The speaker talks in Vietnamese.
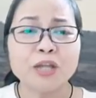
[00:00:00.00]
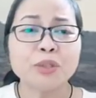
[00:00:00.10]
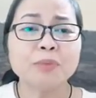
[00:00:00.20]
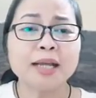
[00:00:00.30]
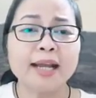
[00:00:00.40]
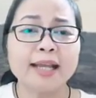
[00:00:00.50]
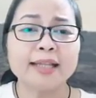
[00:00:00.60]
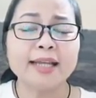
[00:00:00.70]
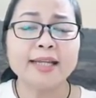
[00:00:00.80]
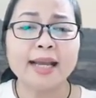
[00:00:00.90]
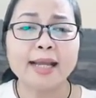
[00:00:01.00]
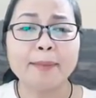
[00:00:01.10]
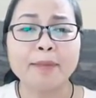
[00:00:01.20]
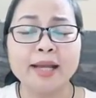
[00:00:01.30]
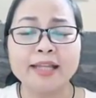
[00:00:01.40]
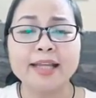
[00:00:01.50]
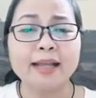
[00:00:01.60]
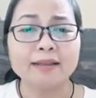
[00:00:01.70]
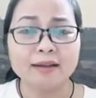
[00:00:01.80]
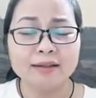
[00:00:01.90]
Chúng ta nghe thấy lại cầm gậy
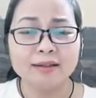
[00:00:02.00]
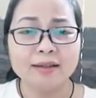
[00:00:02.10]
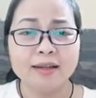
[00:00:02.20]
chạy tới.